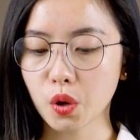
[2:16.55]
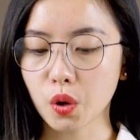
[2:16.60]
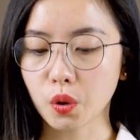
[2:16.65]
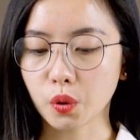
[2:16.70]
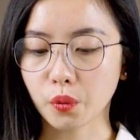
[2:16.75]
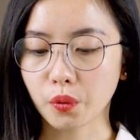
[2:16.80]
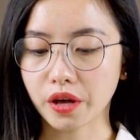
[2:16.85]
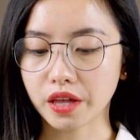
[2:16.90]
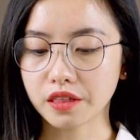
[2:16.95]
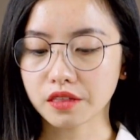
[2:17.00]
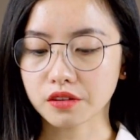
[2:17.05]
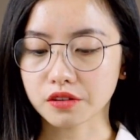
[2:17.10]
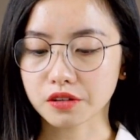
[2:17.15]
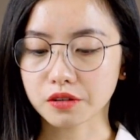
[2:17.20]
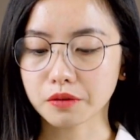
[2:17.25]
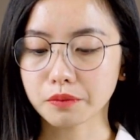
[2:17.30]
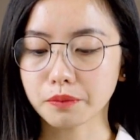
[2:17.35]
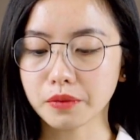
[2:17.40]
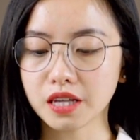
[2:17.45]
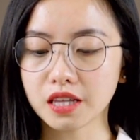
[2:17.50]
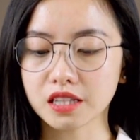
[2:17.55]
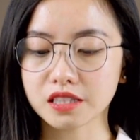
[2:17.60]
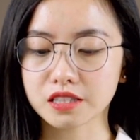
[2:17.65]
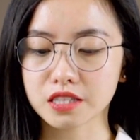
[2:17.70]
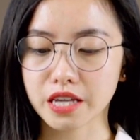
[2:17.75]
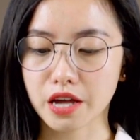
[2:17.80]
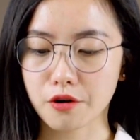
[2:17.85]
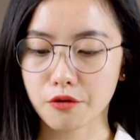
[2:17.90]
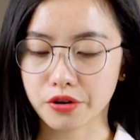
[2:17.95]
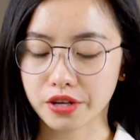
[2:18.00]
when the
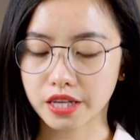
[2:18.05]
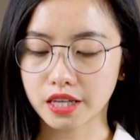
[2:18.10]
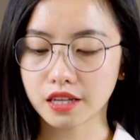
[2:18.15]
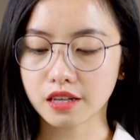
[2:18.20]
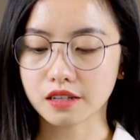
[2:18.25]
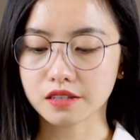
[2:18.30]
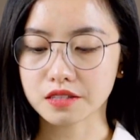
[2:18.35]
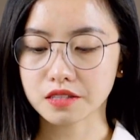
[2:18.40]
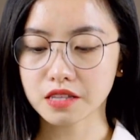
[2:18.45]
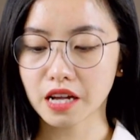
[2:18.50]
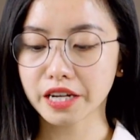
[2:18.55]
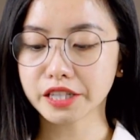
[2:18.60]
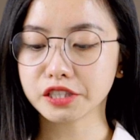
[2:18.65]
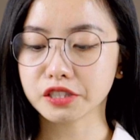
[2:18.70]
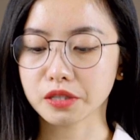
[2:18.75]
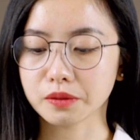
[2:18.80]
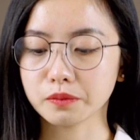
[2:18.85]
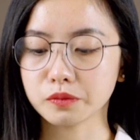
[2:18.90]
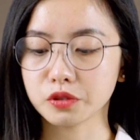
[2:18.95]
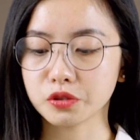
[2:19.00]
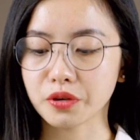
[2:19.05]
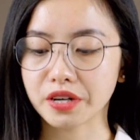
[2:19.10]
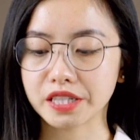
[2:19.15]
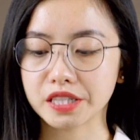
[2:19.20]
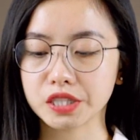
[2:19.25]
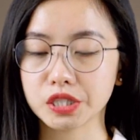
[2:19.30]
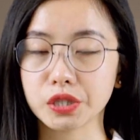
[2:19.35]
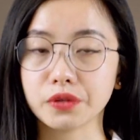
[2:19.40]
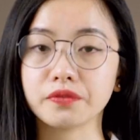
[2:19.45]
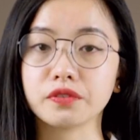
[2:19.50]
military assigned them to
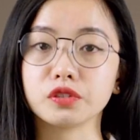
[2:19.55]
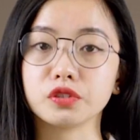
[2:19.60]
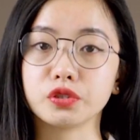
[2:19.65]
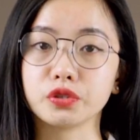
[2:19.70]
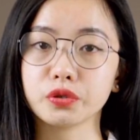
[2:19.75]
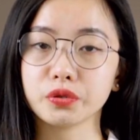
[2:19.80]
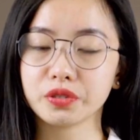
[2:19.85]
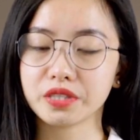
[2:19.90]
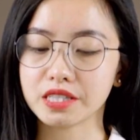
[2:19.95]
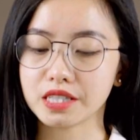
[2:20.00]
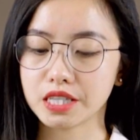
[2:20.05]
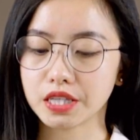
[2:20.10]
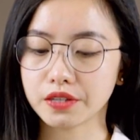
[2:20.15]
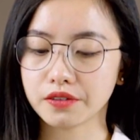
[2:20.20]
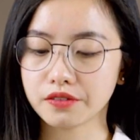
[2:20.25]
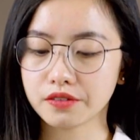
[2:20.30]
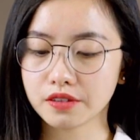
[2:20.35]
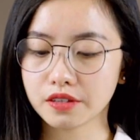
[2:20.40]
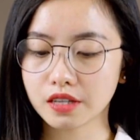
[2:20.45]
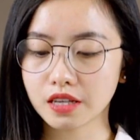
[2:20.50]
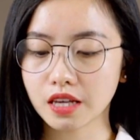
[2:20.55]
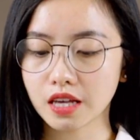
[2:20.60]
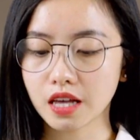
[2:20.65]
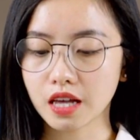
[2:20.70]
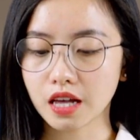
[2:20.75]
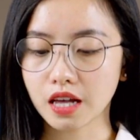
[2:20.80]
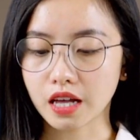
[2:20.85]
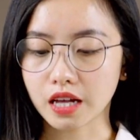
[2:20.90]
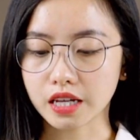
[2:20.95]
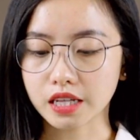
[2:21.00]
active duty.
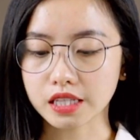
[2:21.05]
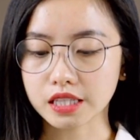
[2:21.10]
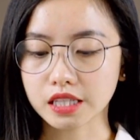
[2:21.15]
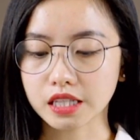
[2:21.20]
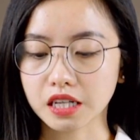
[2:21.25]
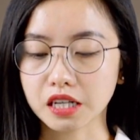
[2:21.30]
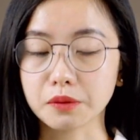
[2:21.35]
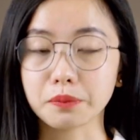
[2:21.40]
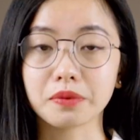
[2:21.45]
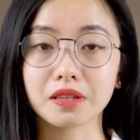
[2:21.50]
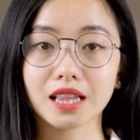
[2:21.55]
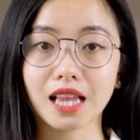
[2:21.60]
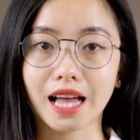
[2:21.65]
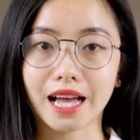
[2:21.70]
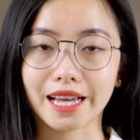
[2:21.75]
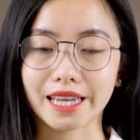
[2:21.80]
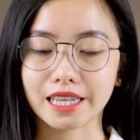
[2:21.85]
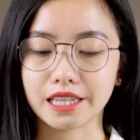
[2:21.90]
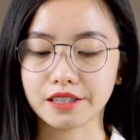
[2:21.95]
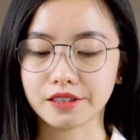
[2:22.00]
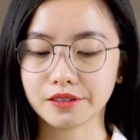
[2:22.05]
A. Apply